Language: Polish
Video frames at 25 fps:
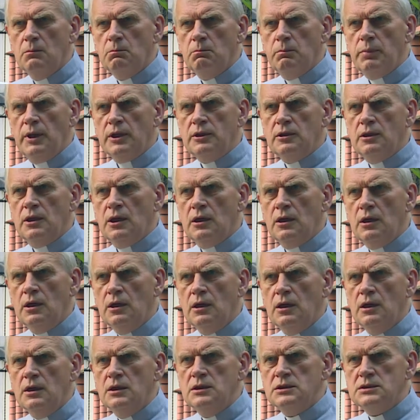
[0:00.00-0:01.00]
Będę
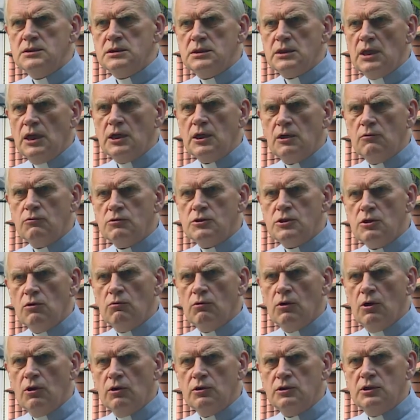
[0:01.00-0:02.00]
starał
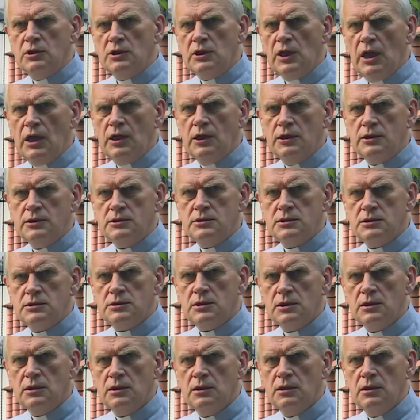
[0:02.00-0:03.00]
się
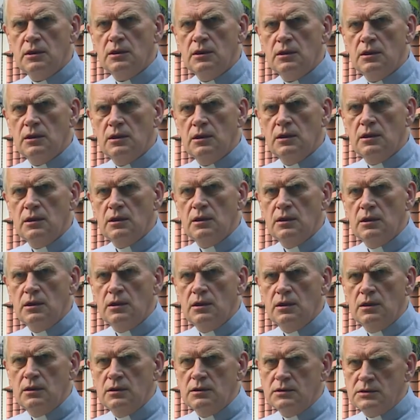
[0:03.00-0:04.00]
odnaleźć
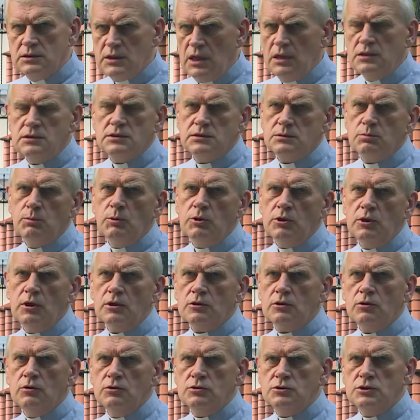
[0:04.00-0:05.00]
sens
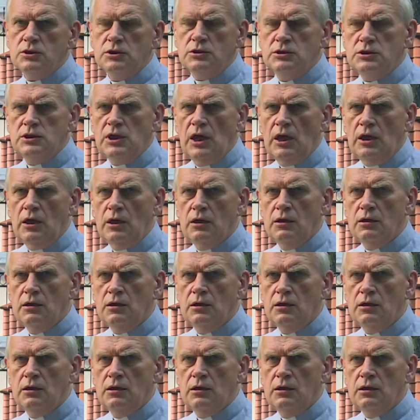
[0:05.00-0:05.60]
mojego życia,